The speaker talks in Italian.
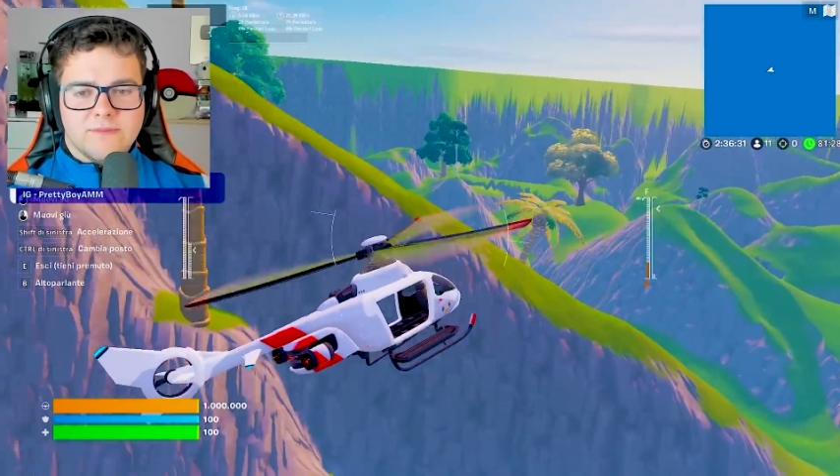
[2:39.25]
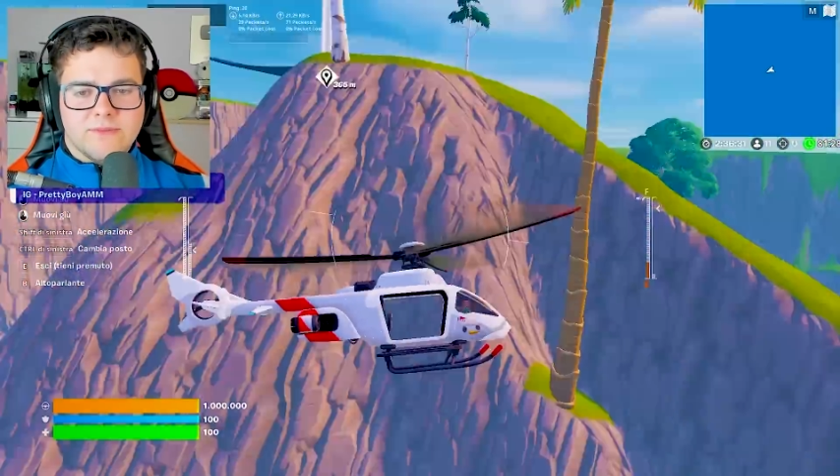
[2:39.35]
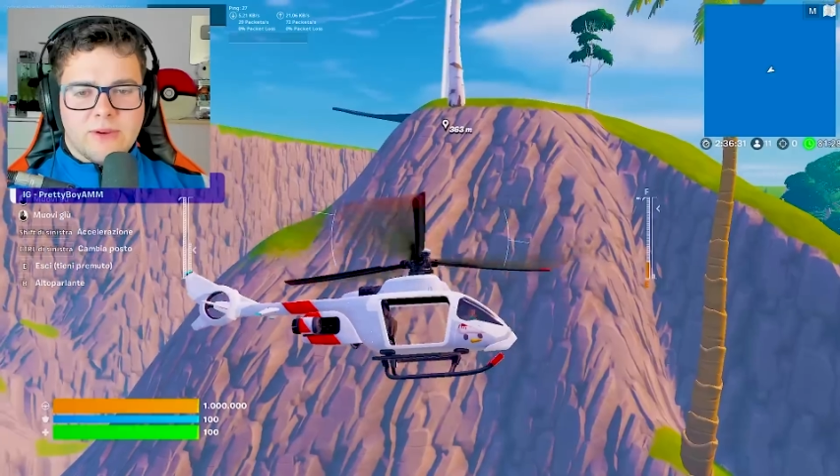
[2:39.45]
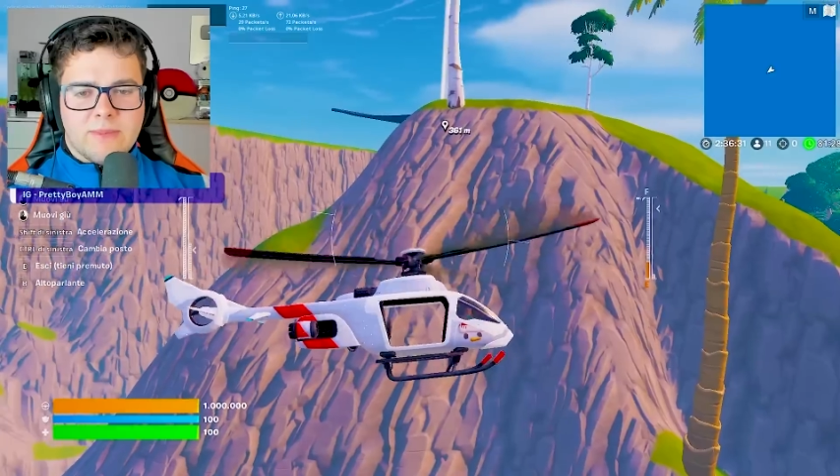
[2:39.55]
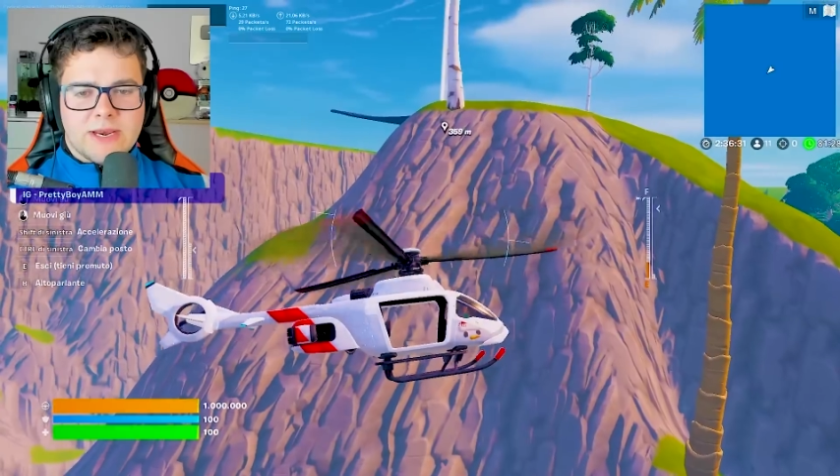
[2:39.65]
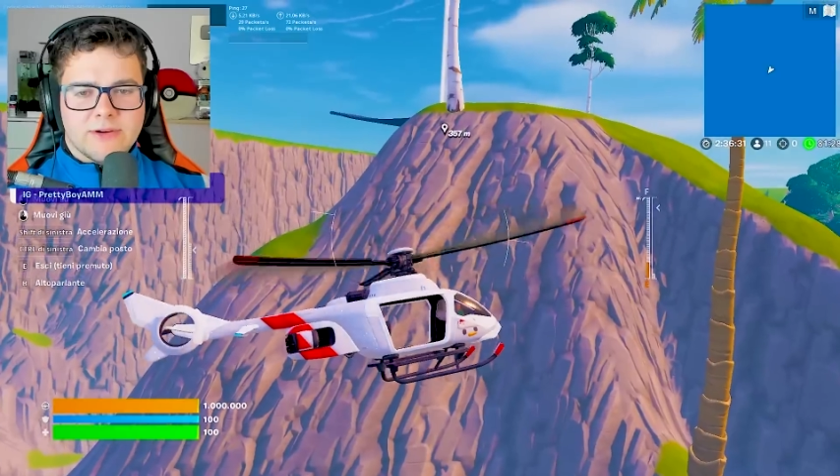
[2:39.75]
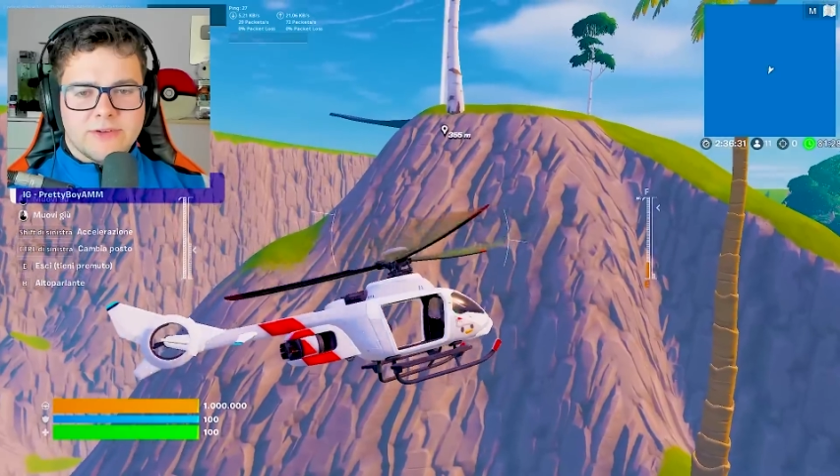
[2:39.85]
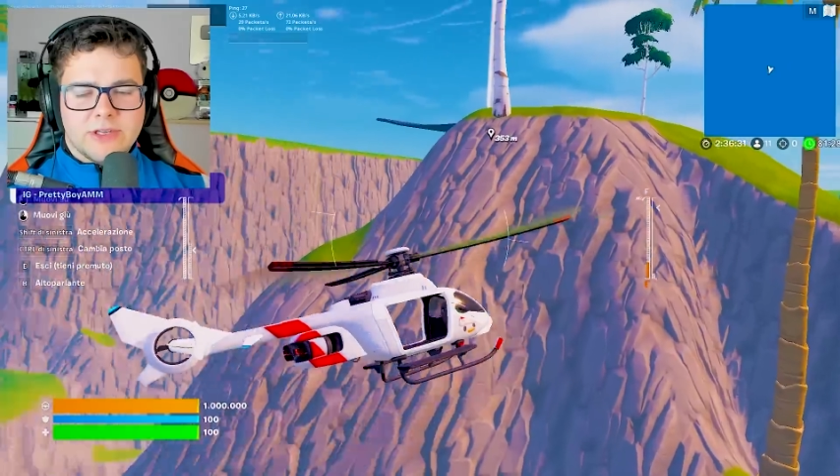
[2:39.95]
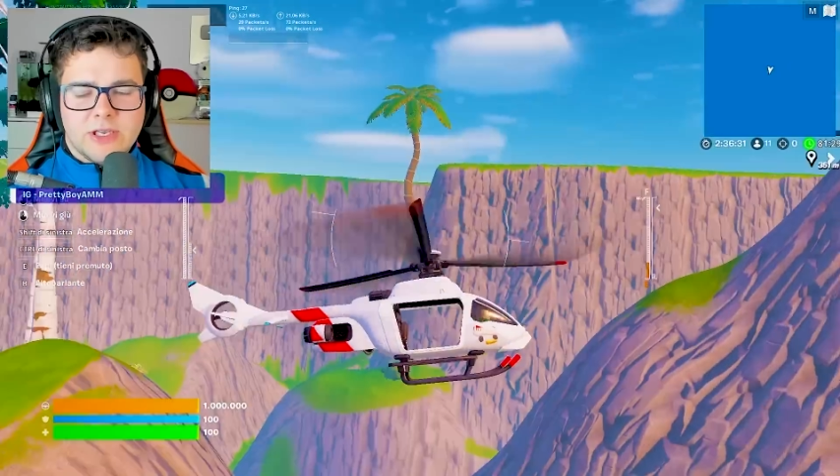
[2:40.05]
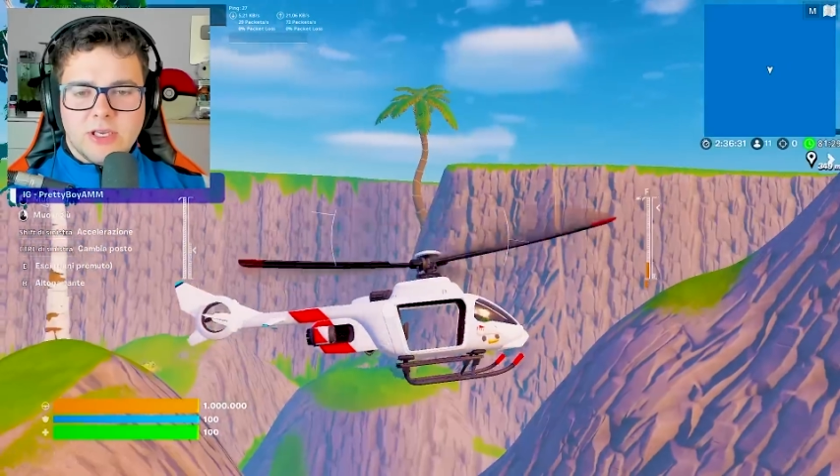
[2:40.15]
Va bene
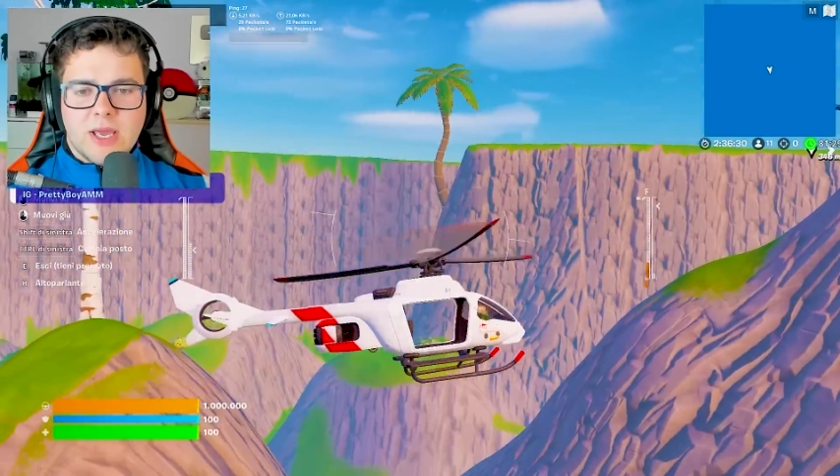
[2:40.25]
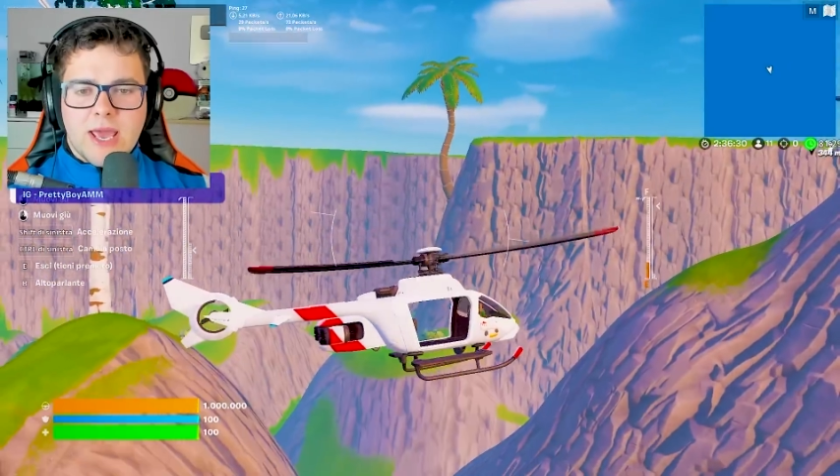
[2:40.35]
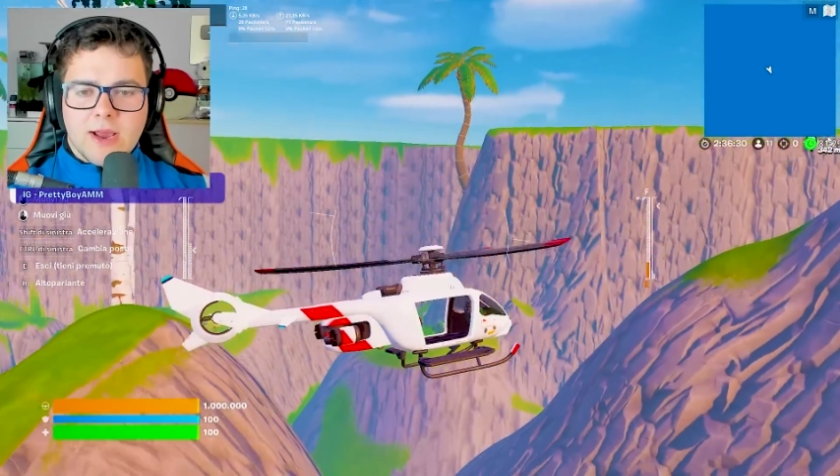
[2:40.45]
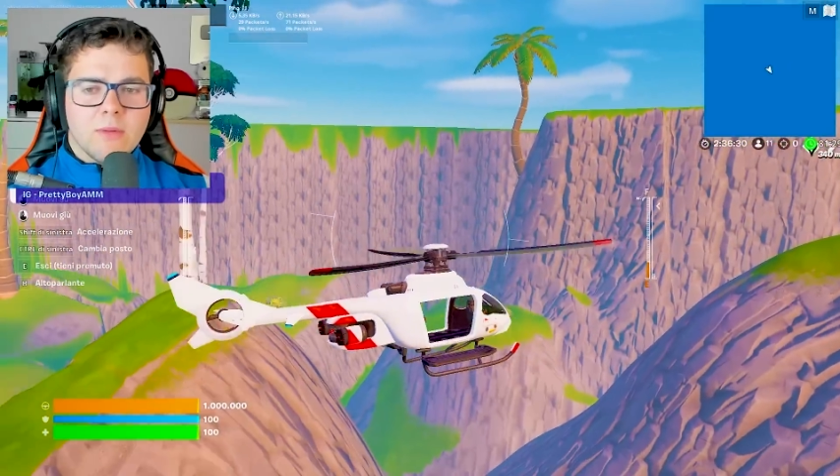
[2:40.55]
così eh,